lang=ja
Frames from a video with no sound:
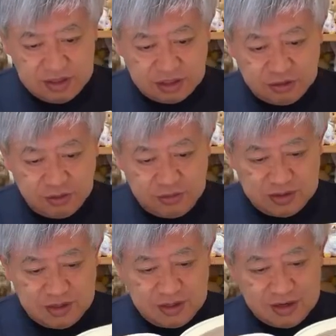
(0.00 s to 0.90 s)
常陸
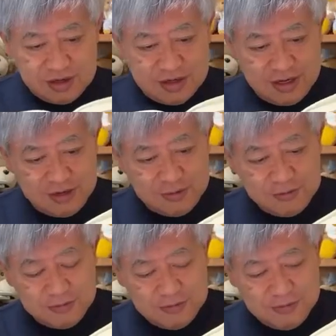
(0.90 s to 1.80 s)
宮殿下がね、こ
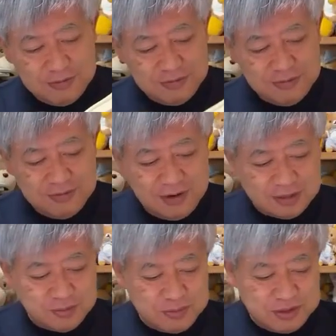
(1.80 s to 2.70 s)
う、
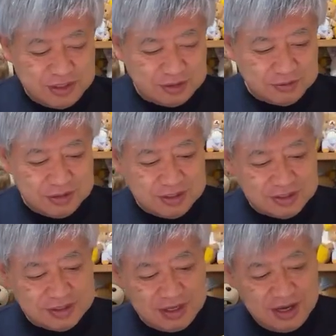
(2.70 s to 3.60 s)
遊びに来た時にで
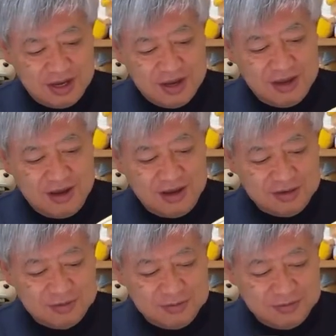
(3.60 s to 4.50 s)
すね、あ
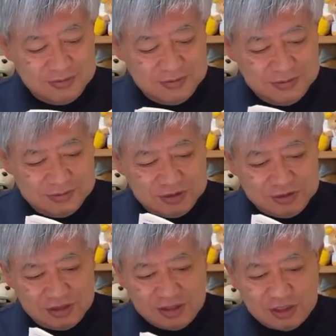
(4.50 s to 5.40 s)
のー、
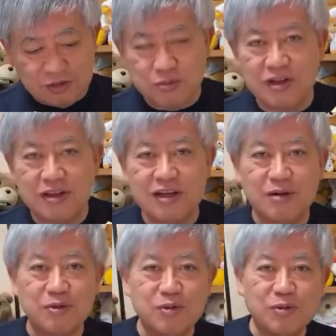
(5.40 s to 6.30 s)
実は常陸宮殿
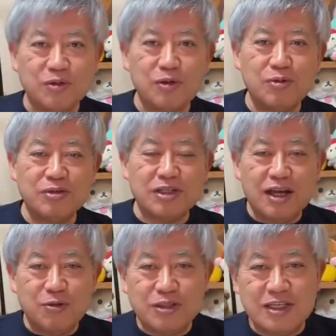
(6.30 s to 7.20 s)
下もどうも動物
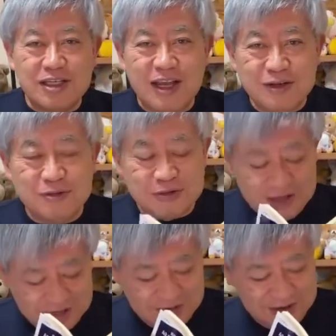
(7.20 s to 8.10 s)
がお好きなよう
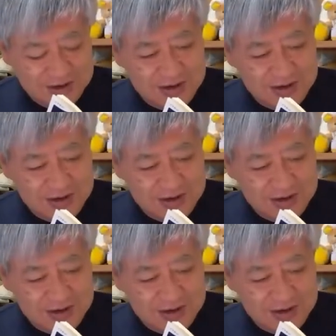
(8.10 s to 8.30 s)
で、